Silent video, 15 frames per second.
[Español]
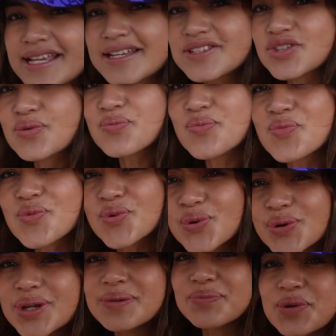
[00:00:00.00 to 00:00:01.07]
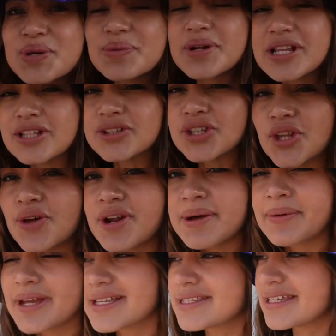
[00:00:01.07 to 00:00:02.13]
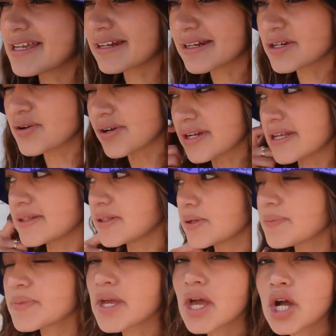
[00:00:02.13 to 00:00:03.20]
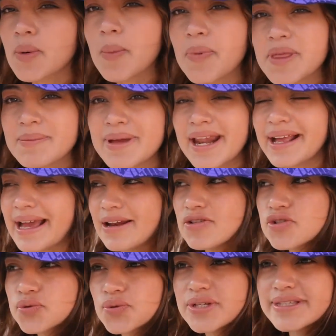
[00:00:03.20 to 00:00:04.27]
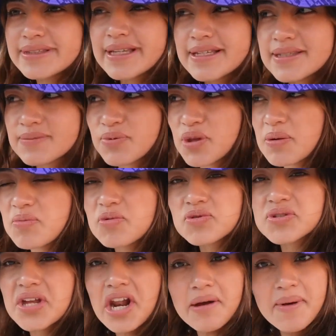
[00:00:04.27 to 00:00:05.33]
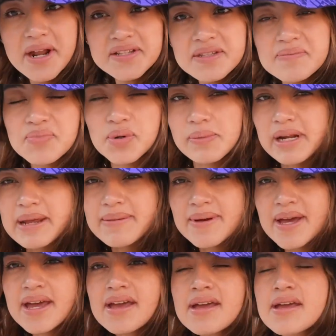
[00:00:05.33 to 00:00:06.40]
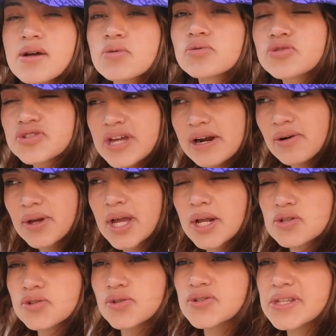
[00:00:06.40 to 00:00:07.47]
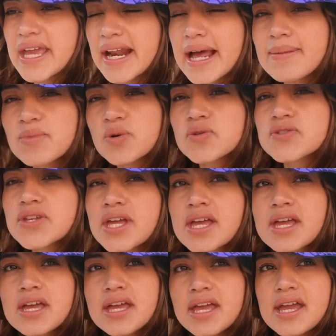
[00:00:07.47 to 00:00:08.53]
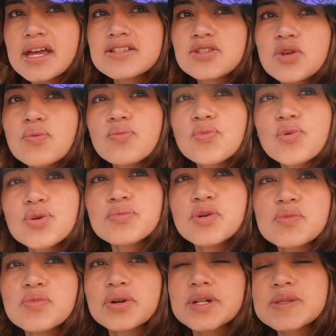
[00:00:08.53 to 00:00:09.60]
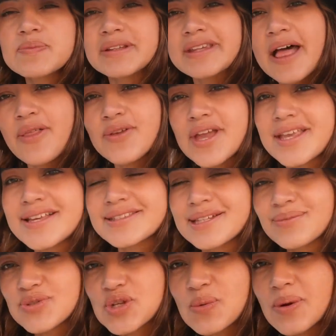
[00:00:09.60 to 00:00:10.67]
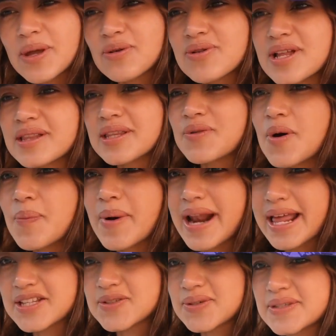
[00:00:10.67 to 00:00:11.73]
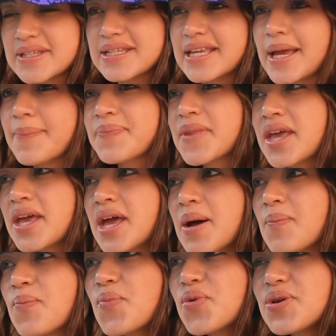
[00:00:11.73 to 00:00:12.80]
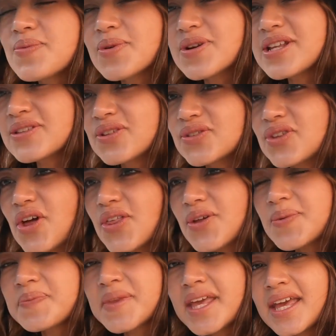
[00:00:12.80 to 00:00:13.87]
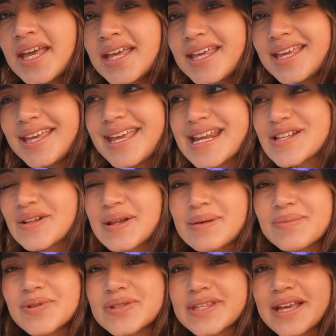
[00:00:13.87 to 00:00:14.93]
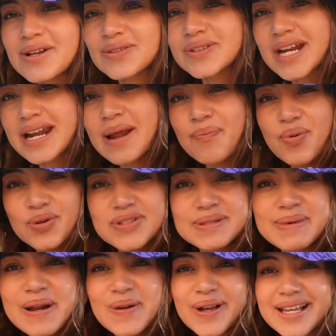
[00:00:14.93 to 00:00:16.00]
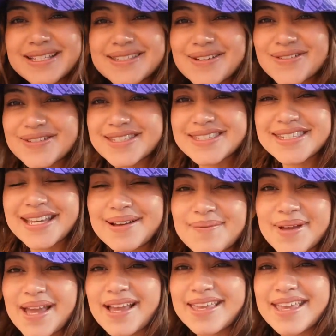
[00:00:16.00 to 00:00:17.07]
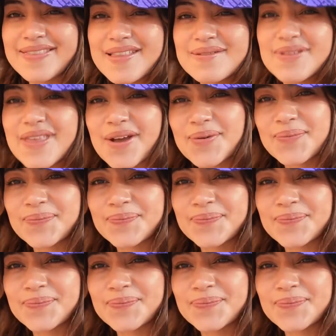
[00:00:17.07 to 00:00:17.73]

que ha sido muy, muy bonito todo. Ahora voy a seguir recorriendo. Como pueden ver acá los turistas podemos grabar sin problema, usar lo que nosotros queramos. Eh, ha sido muy, muy, muy respetado y aquí estamos como que en un antiguo palacio. Así que muy bonito todo y nos veremos a encontrar en la próxima locación. Sígueme aquí en el video.